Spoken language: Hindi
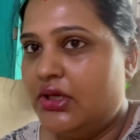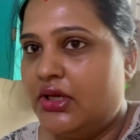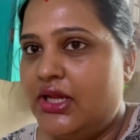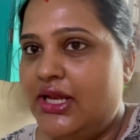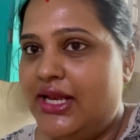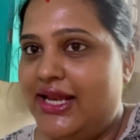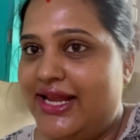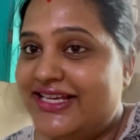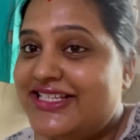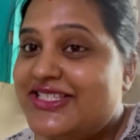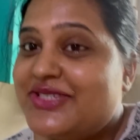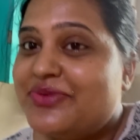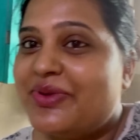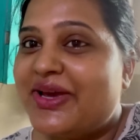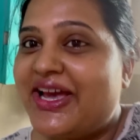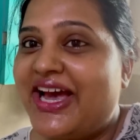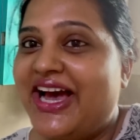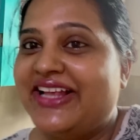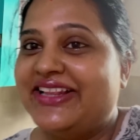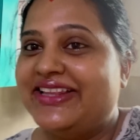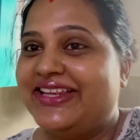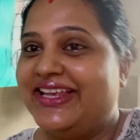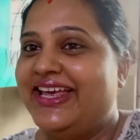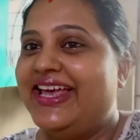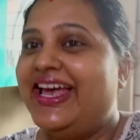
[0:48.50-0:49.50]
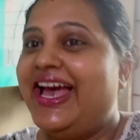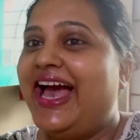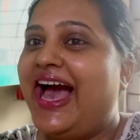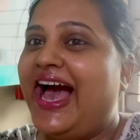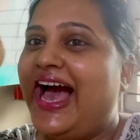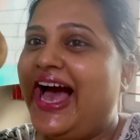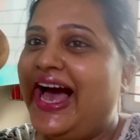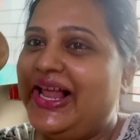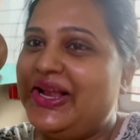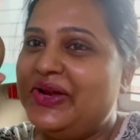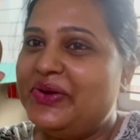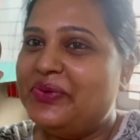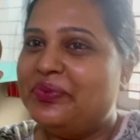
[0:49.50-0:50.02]
लंच में खाते हैं
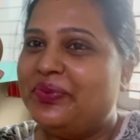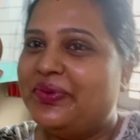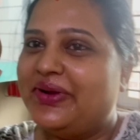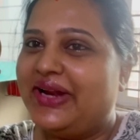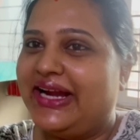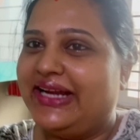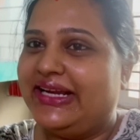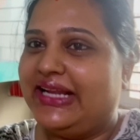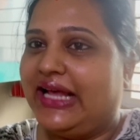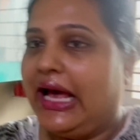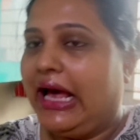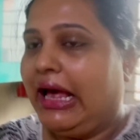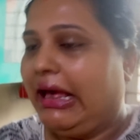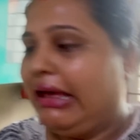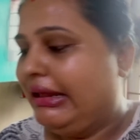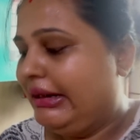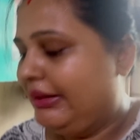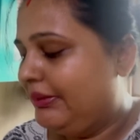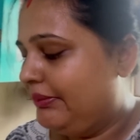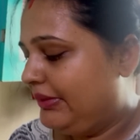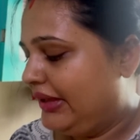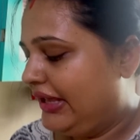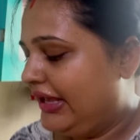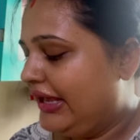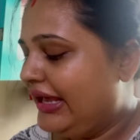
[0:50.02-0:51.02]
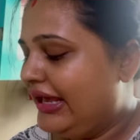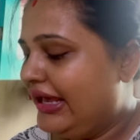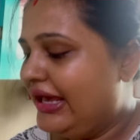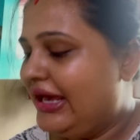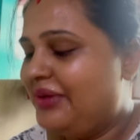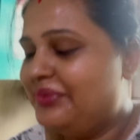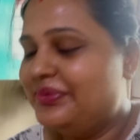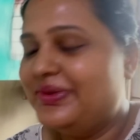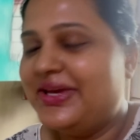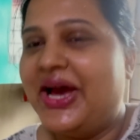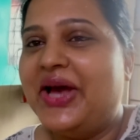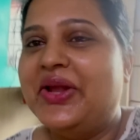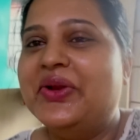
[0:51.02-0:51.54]
आलू पराठा गरम है
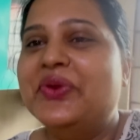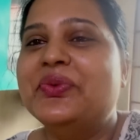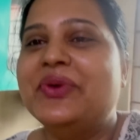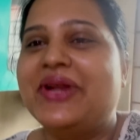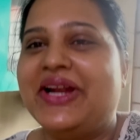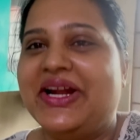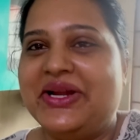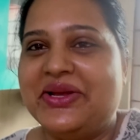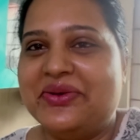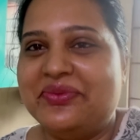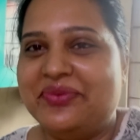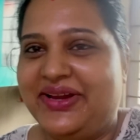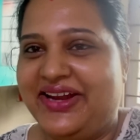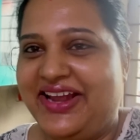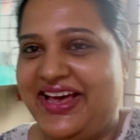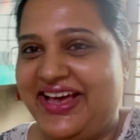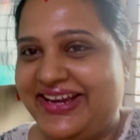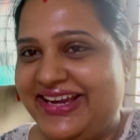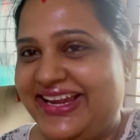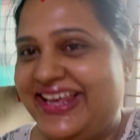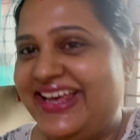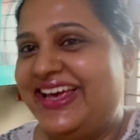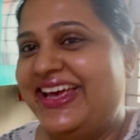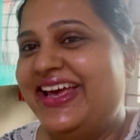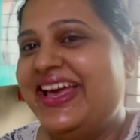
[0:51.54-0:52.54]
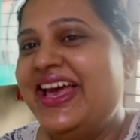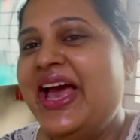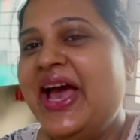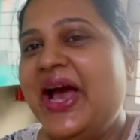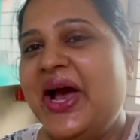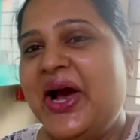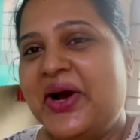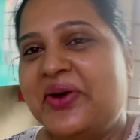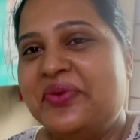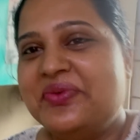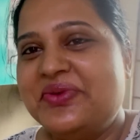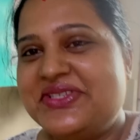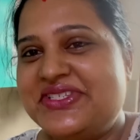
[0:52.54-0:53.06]
अभी आलू पराठा बनाने हैं
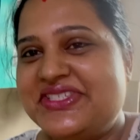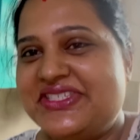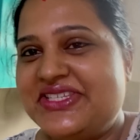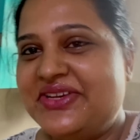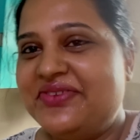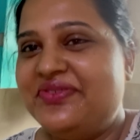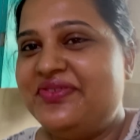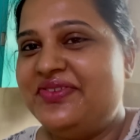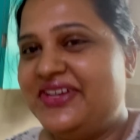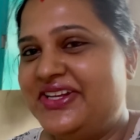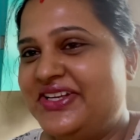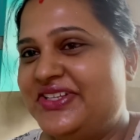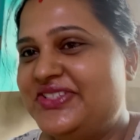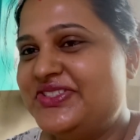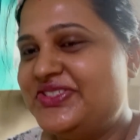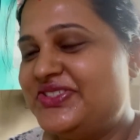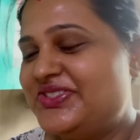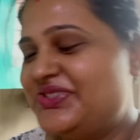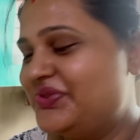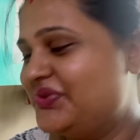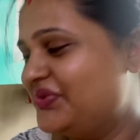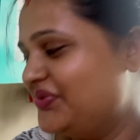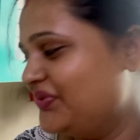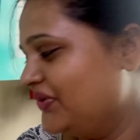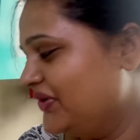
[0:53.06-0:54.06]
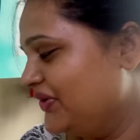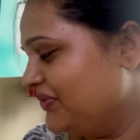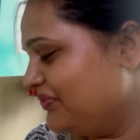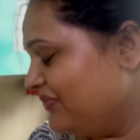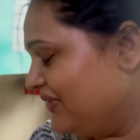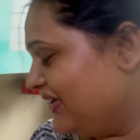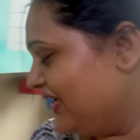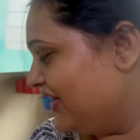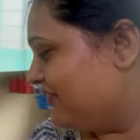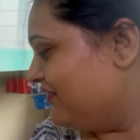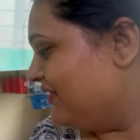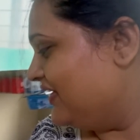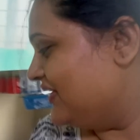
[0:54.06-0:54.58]
अभी सिर्फ लंच
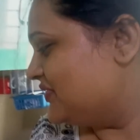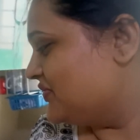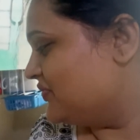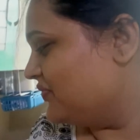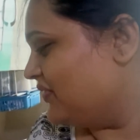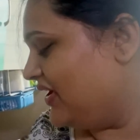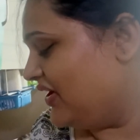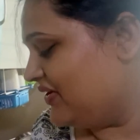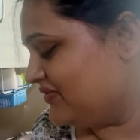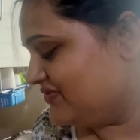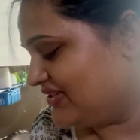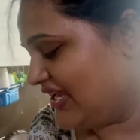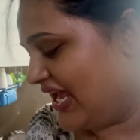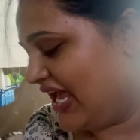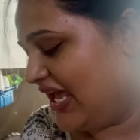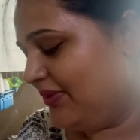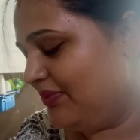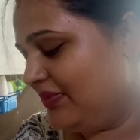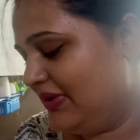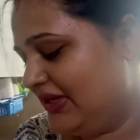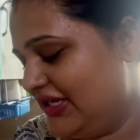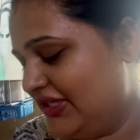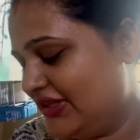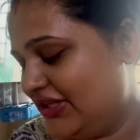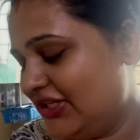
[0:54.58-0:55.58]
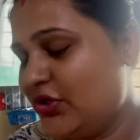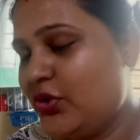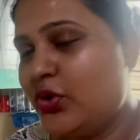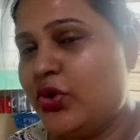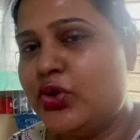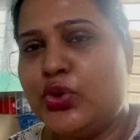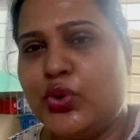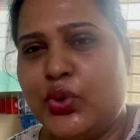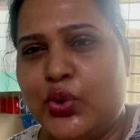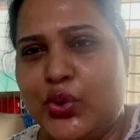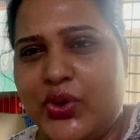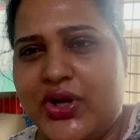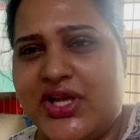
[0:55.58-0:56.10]
ब्रेकफास्ट हुआ है चाय पी लेते हैं क्योंकि
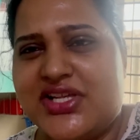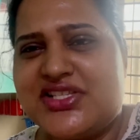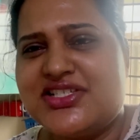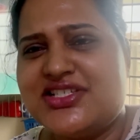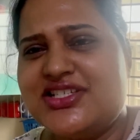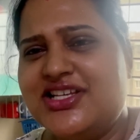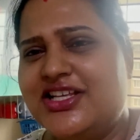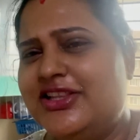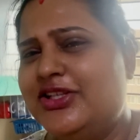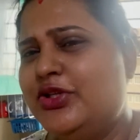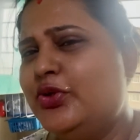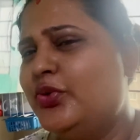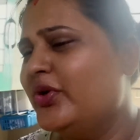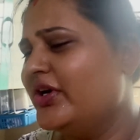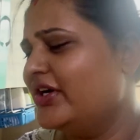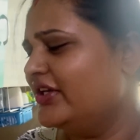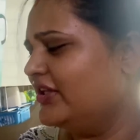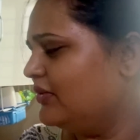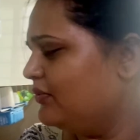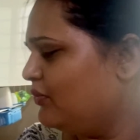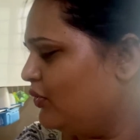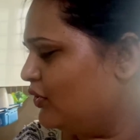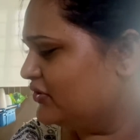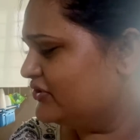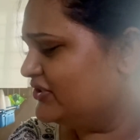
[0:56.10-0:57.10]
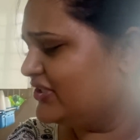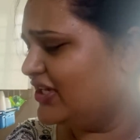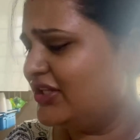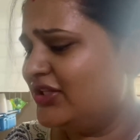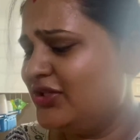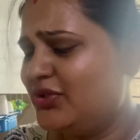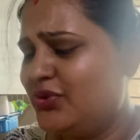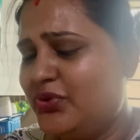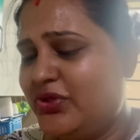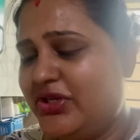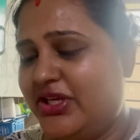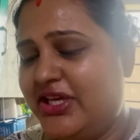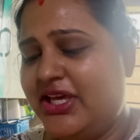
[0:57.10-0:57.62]
थोड़ा सा जल्दी उठ गए थे बहुत ज़्यादा
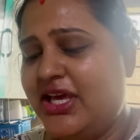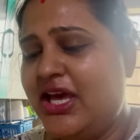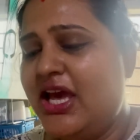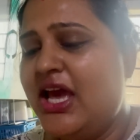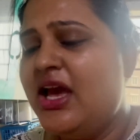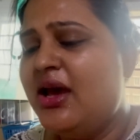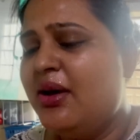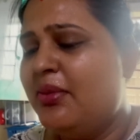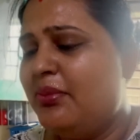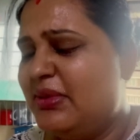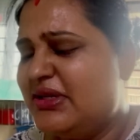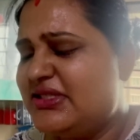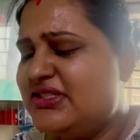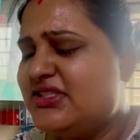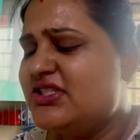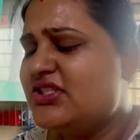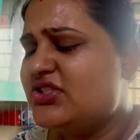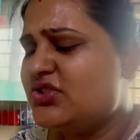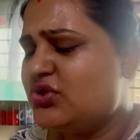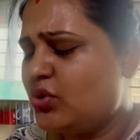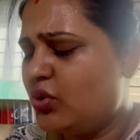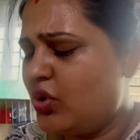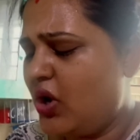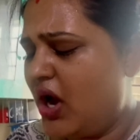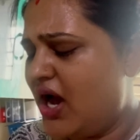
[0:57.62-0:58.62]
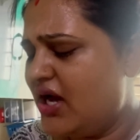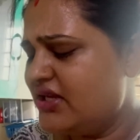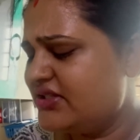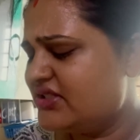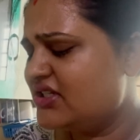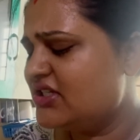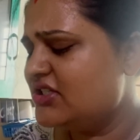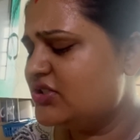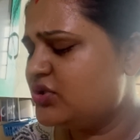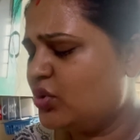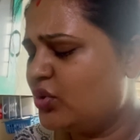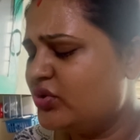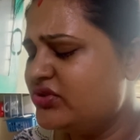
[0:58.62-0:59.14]
तो नहीं बच्चे सो
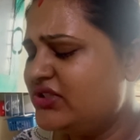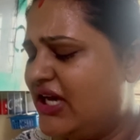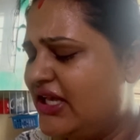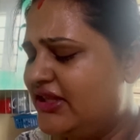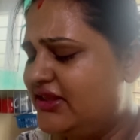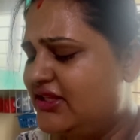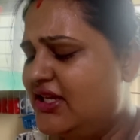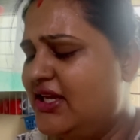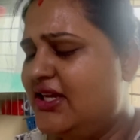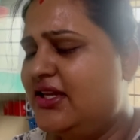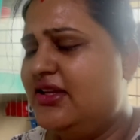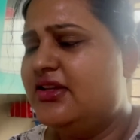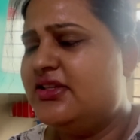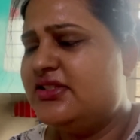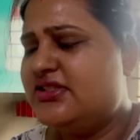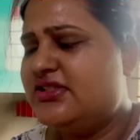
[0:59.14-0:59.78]
आजकल सो जाते हैं इन